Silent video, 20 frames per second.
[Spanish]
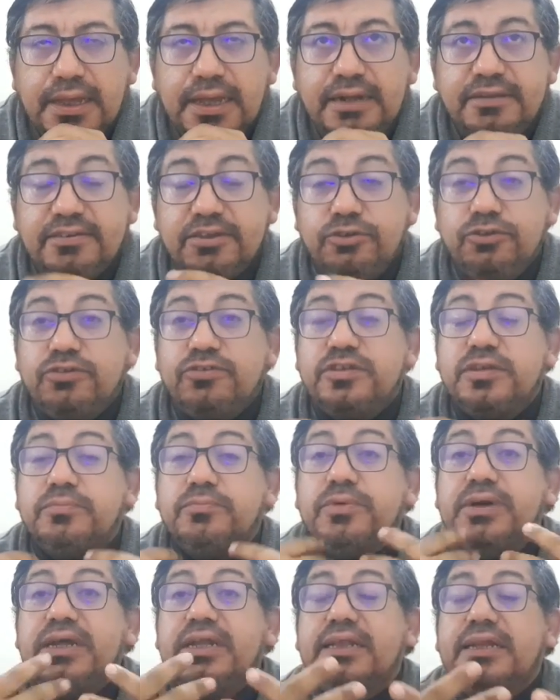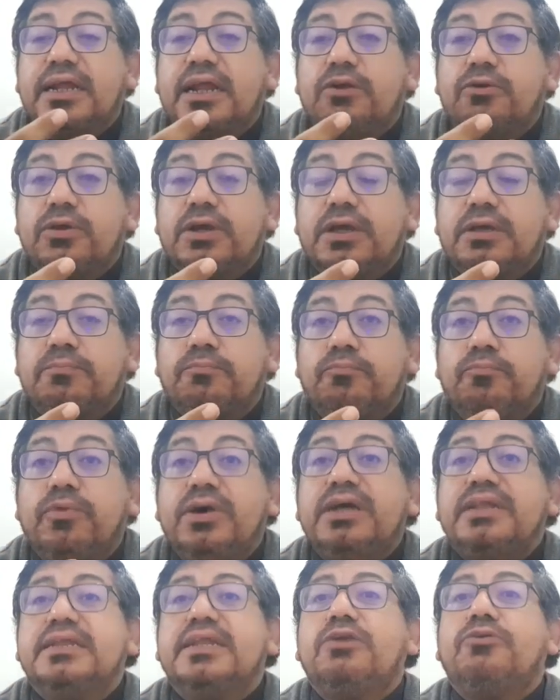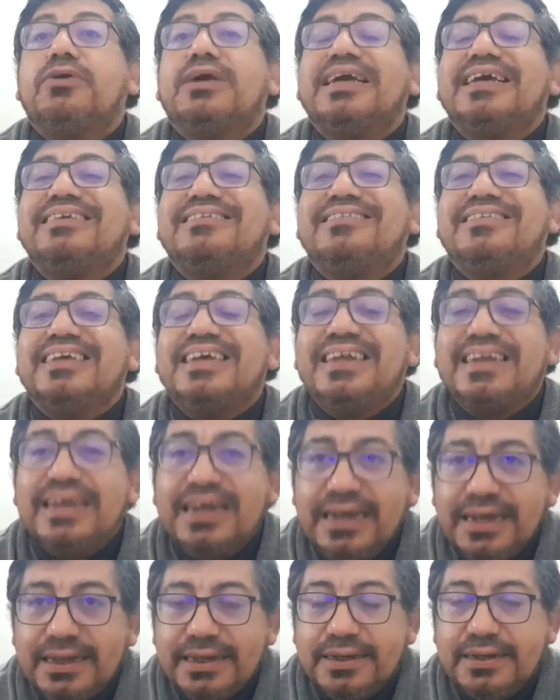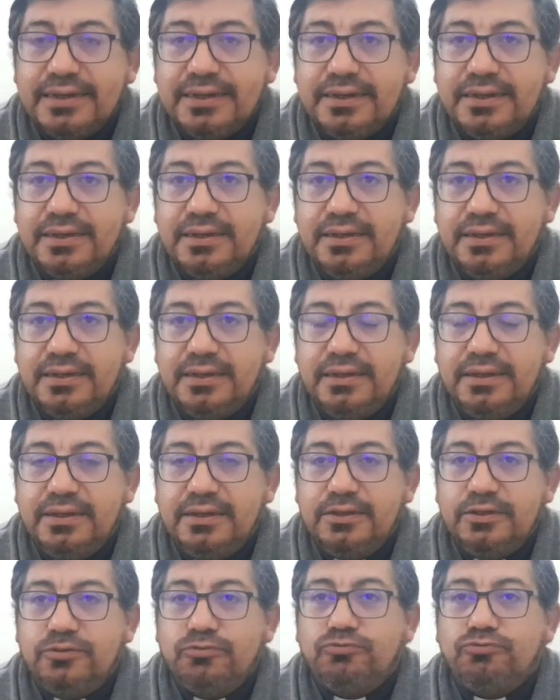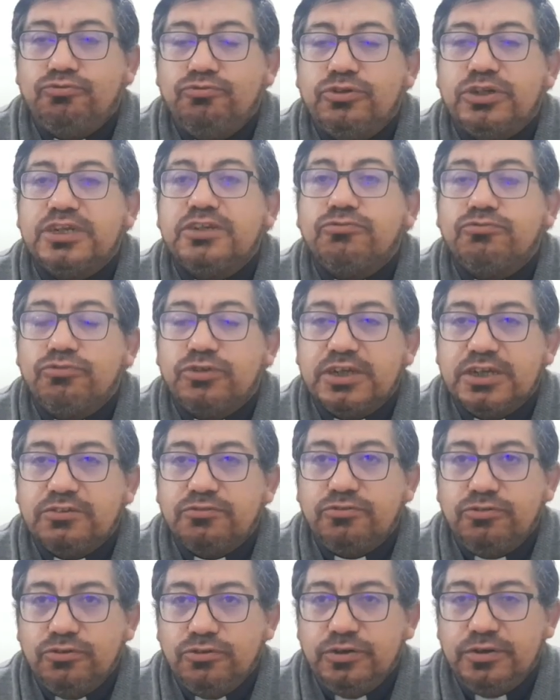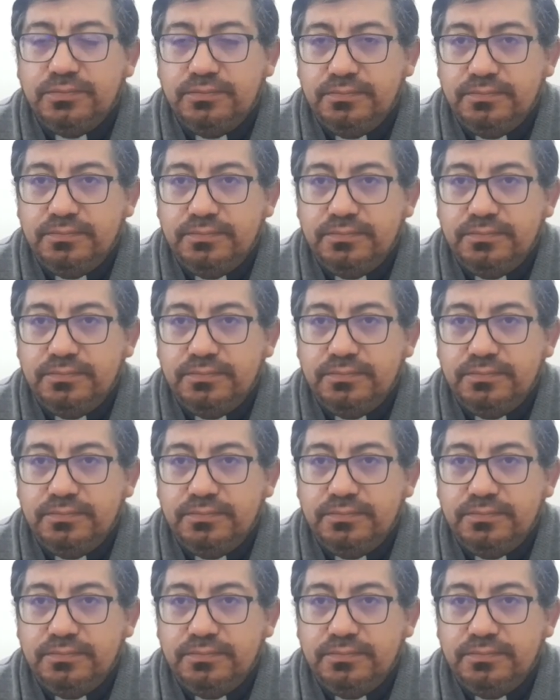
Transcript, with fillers: El Señor se muestra lo, muestra lo que será su resurrección.